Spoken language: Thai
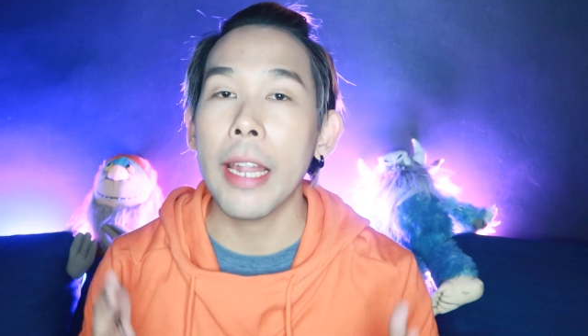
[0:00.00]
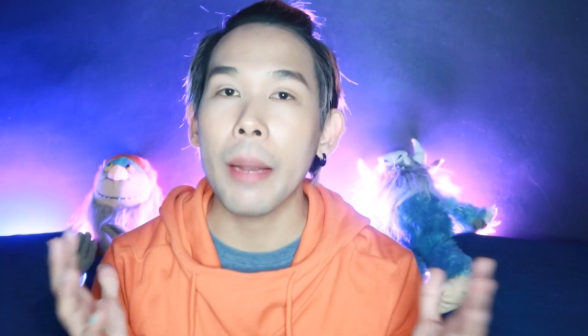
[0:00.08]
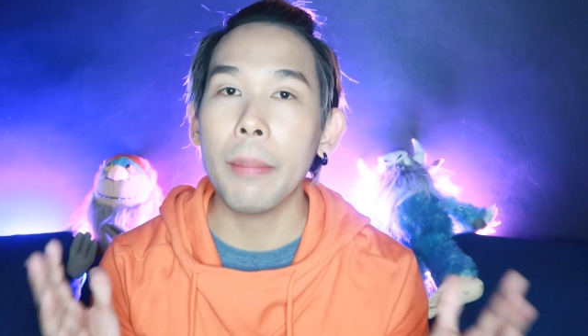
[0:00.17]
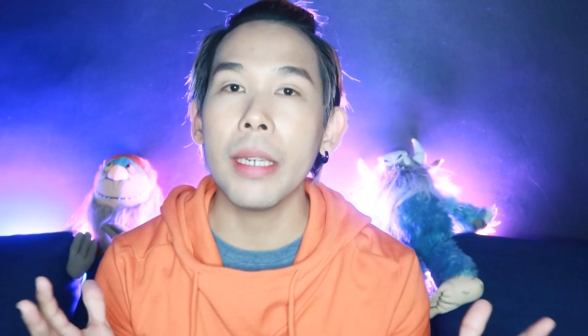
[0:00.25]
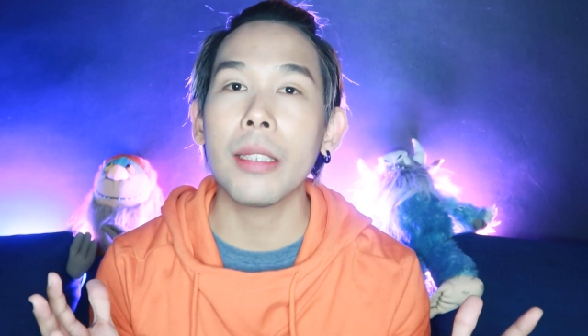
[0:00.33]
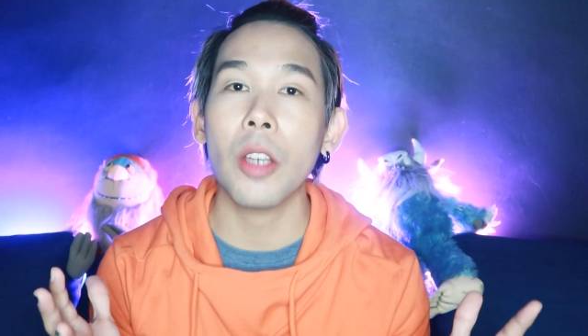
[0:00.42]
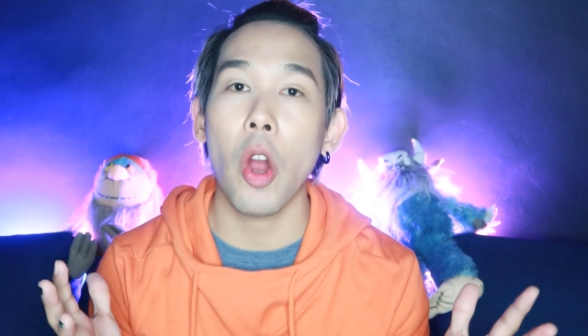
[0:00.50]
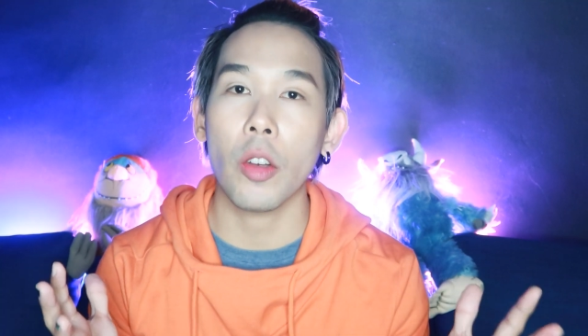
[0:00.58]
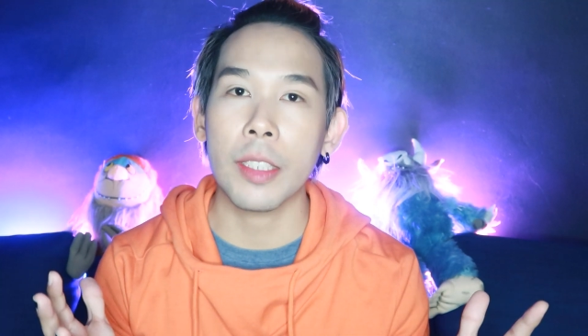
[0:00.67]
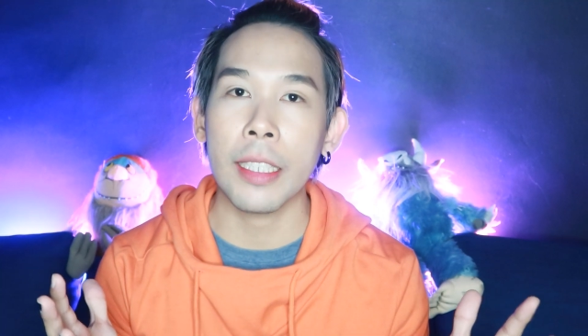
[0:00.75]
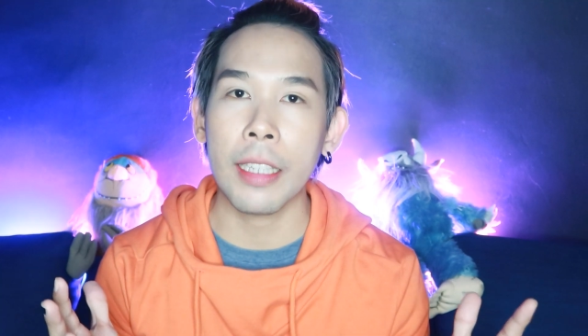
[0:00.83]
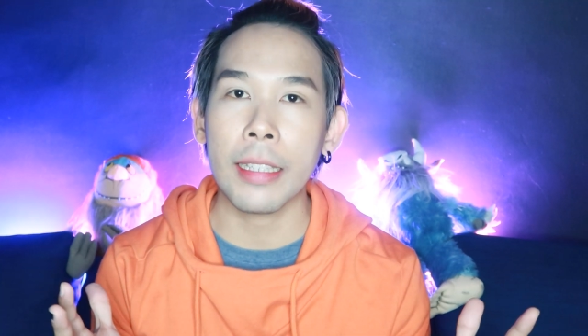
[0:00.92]
ด้านมืดของ
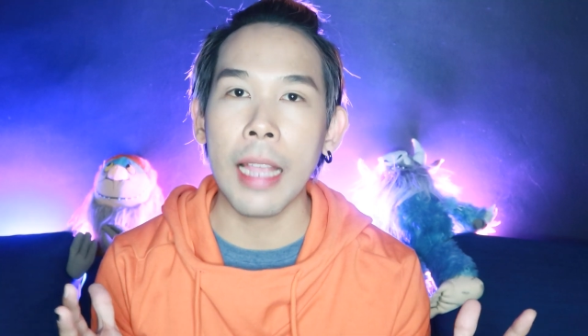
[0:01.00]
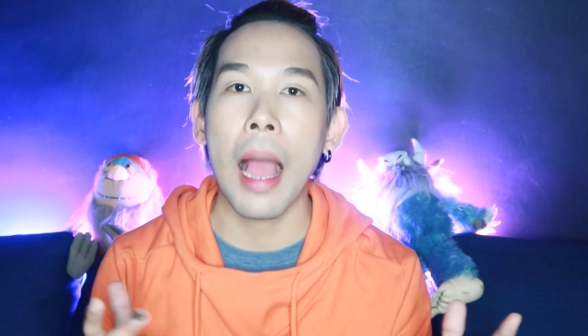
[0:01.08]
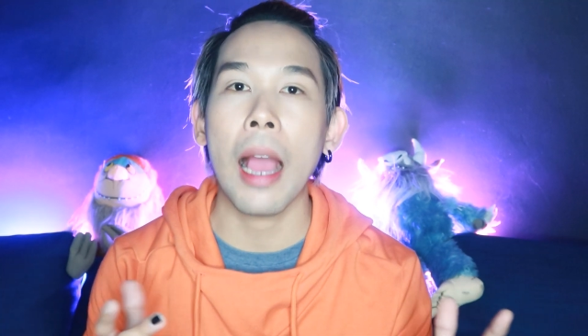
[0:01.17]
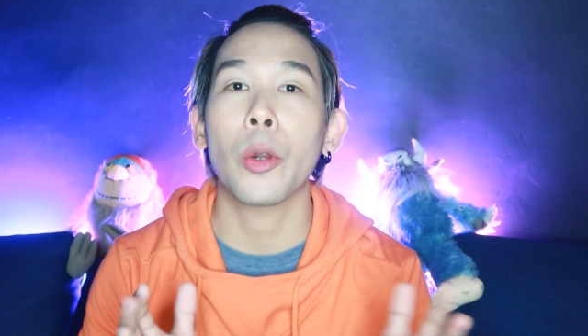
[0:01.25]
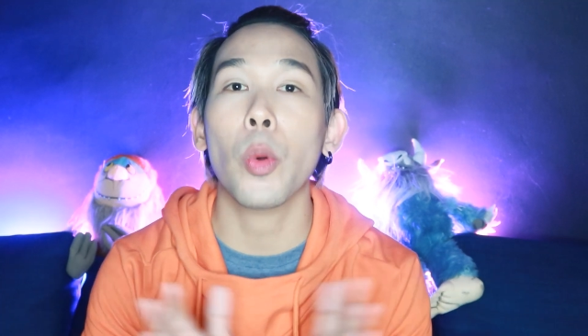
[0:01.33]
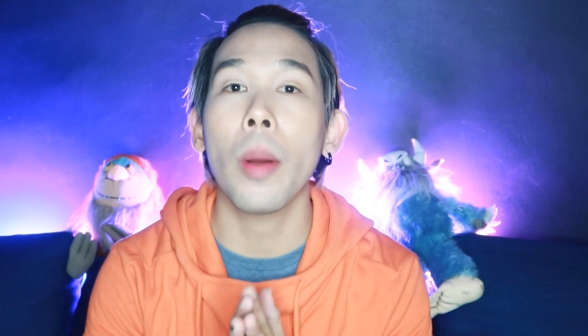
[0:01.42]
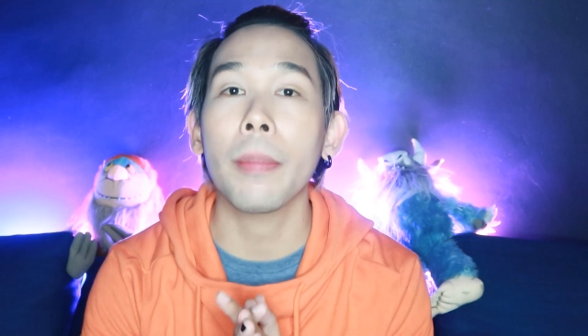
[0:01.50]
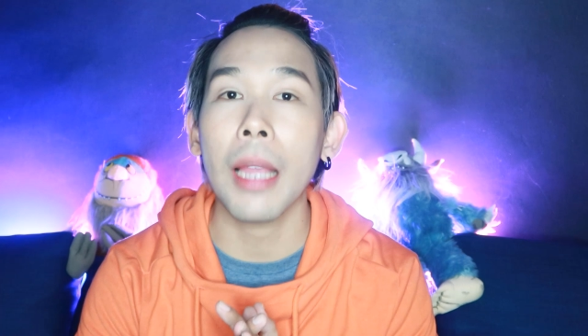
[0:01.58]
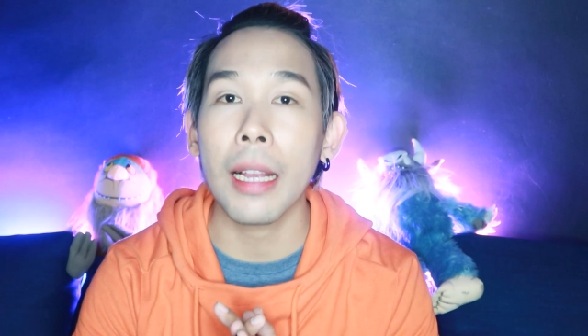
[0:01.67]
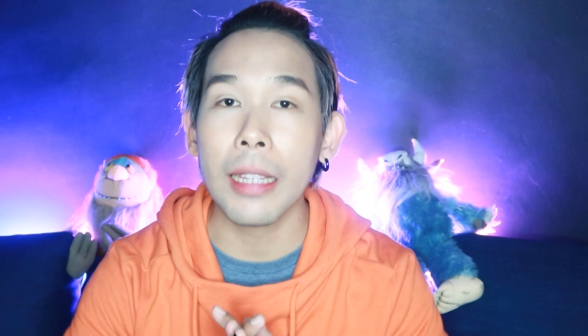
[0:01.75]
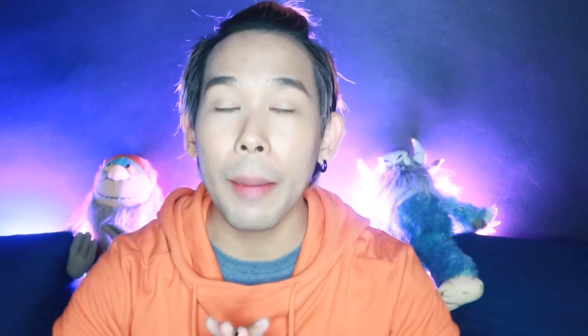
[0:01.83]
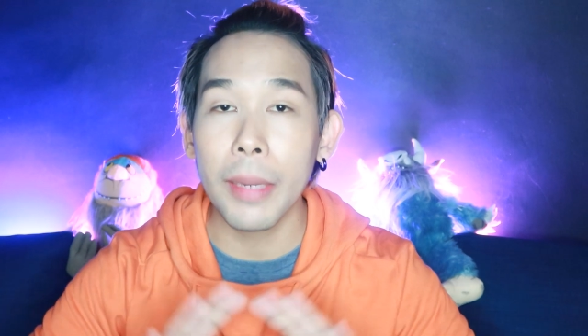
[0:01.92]
สิ่งต่างๆรวม
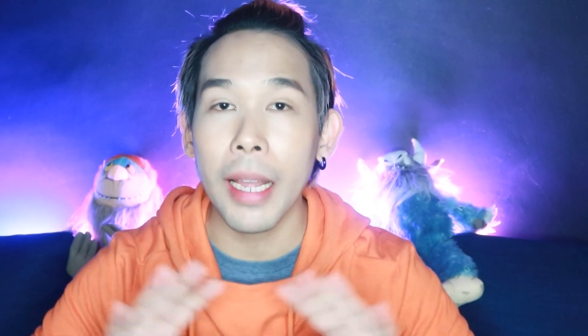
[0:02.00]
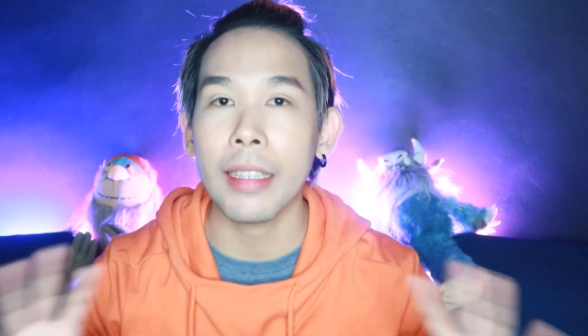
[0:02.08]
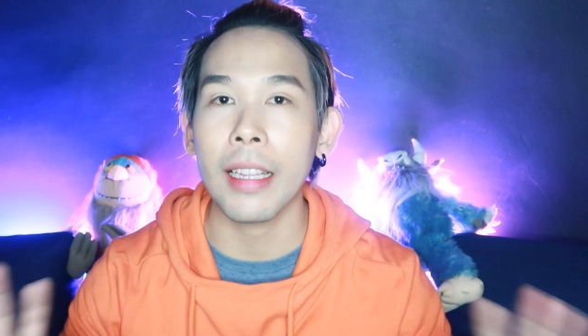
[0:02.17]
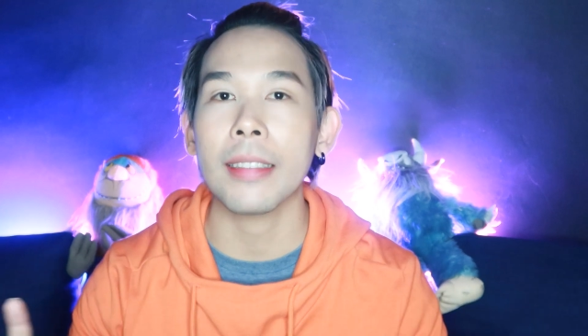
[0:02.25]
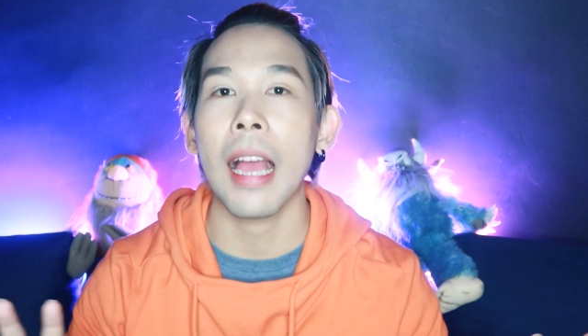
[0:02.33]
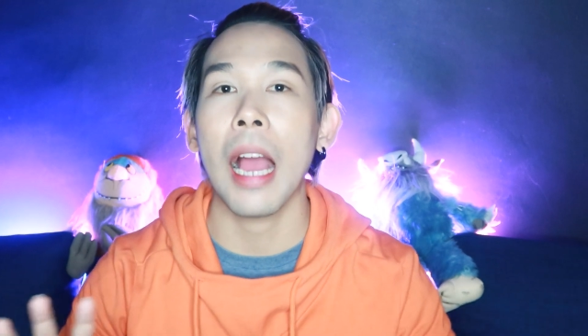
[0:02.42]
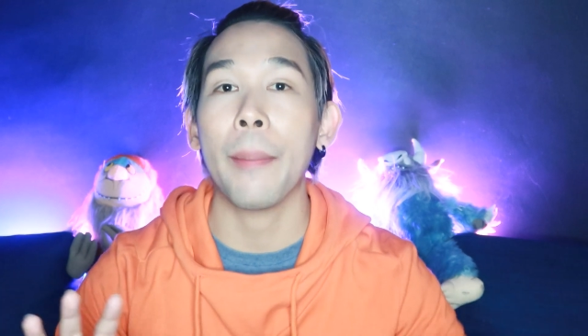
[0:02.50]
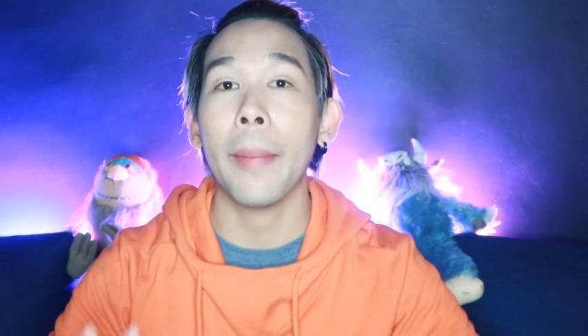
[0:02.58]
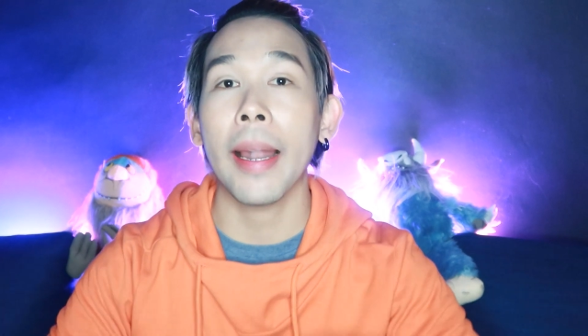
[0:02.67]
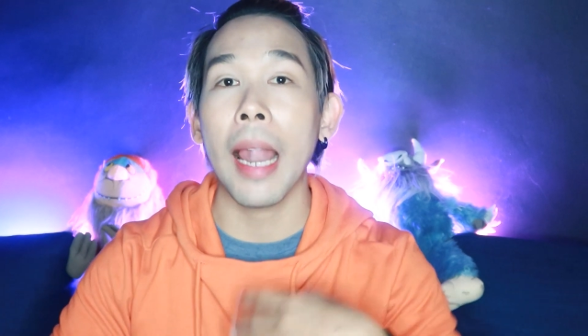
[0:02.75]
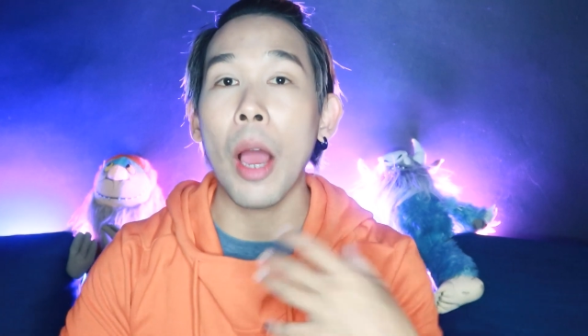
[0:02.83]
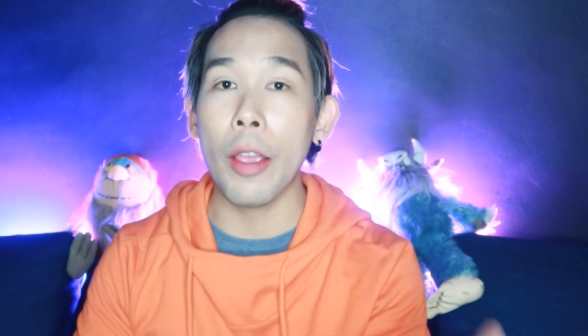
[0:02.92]
ทั้งตำนานต่างๆ
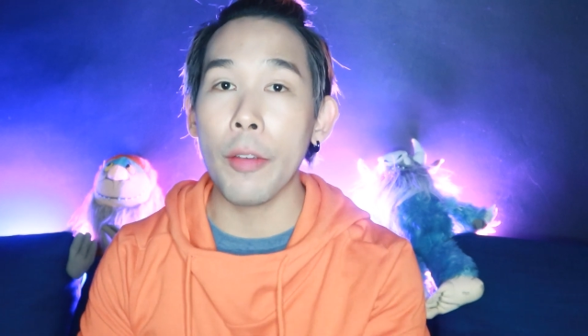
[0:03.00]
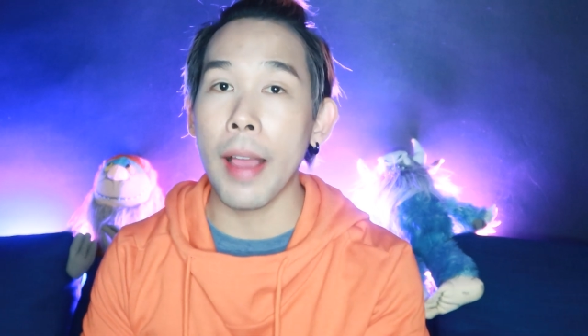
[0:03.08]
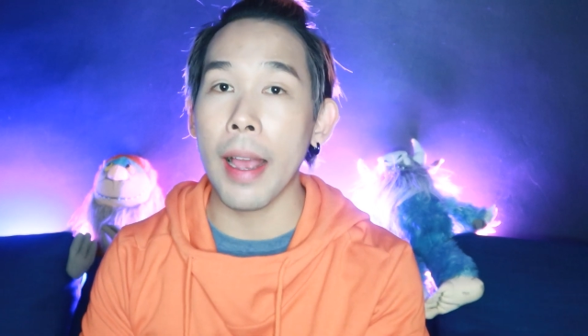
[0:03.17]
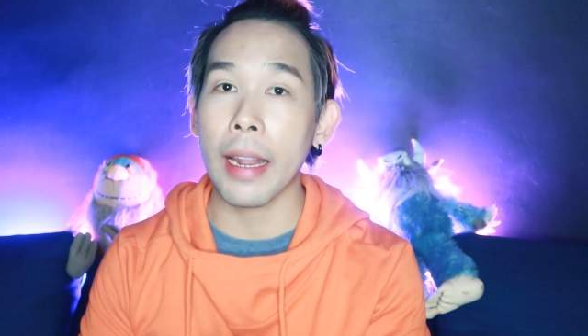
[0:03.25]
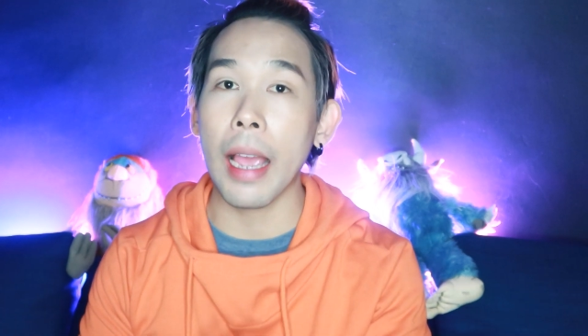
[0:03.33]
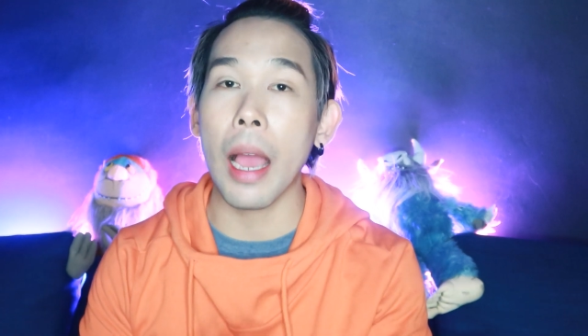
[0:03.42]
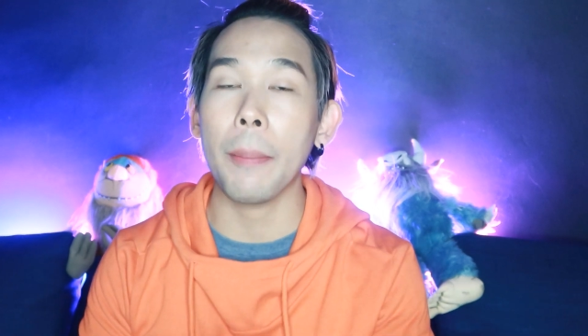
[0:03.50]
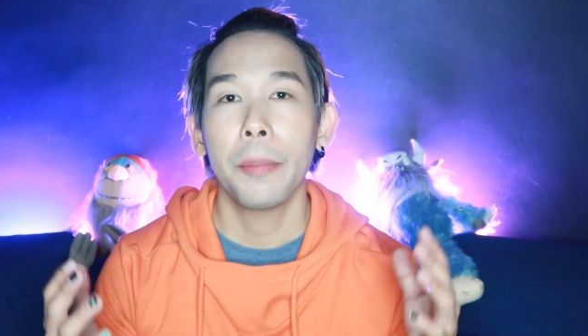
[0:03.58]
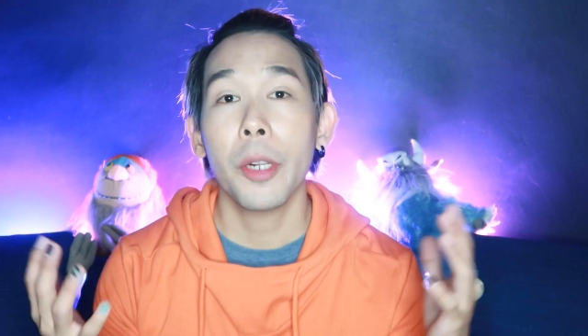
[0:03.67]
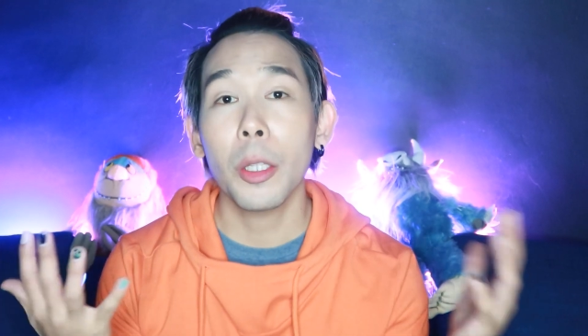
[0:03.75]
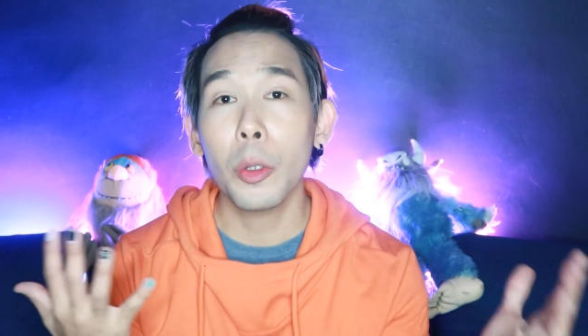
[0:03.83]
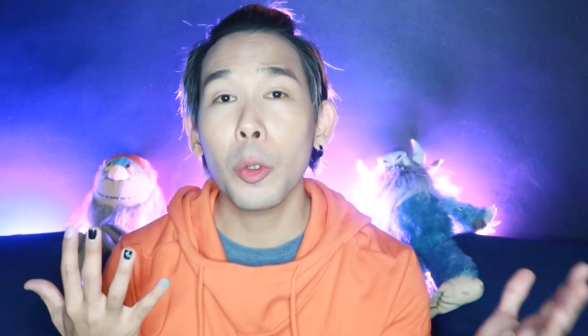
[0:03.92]
มาเล่าให้ฟังนะครับ
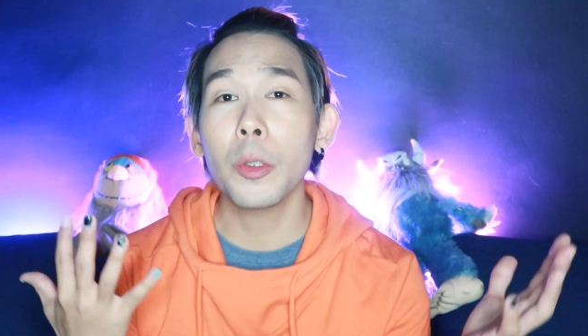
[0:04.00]
เพราะ